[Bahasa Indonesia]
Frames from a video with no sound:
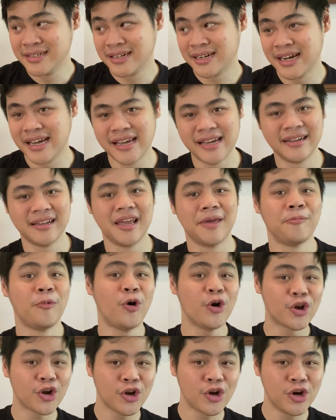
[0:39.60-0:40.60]
kayak game
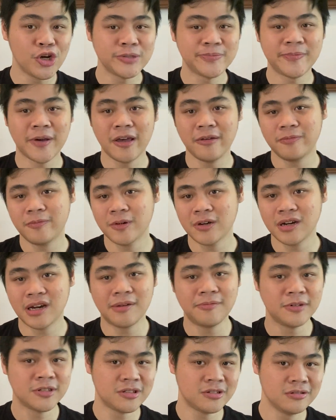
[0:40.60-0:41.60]
horror, Spiper,
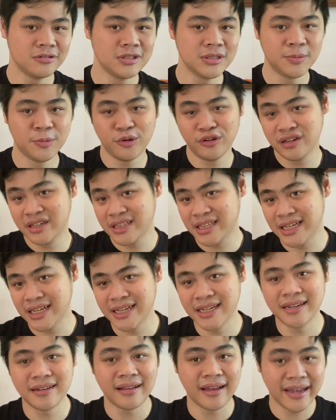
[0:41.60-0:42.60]
apa tuh,
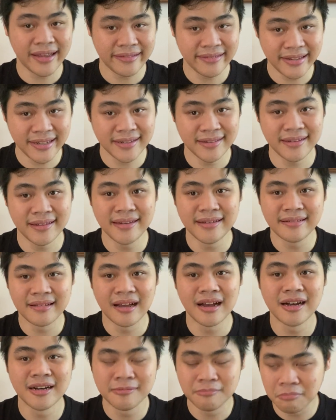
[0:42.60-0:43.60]
simulator, etc dan
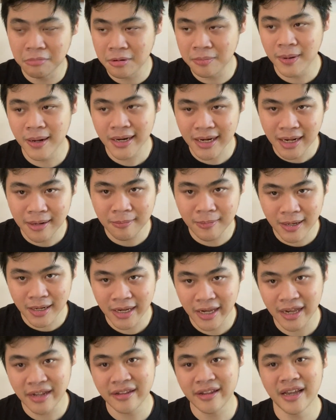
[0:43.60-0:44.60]
ya,
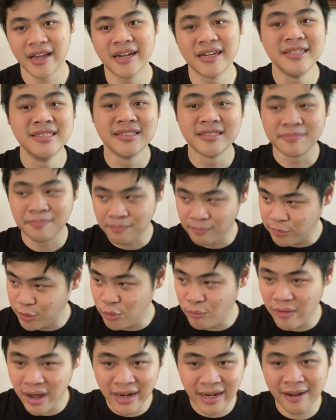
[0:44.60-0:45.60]
berbagai-bagainya
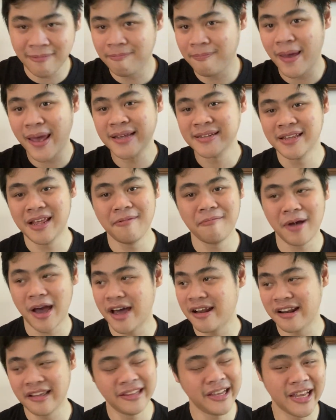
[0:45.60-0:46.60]
belum ada PS5
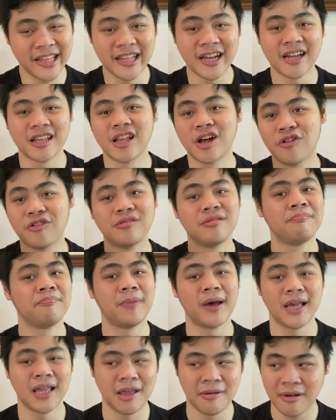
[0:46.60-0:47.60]
nanti kita nggak tahu
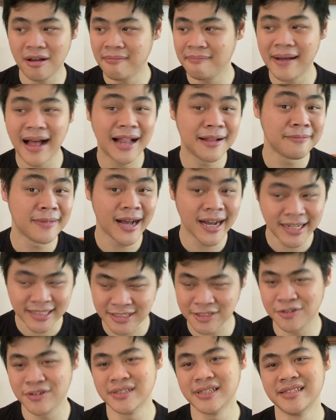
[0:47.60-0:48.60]
PS5 mahal banget
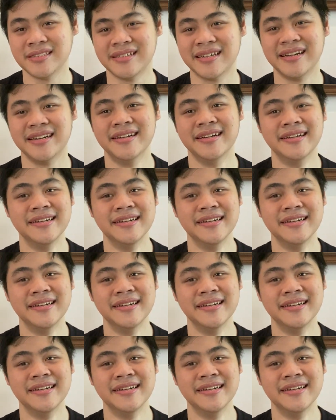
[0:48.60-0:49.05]
soalnya ya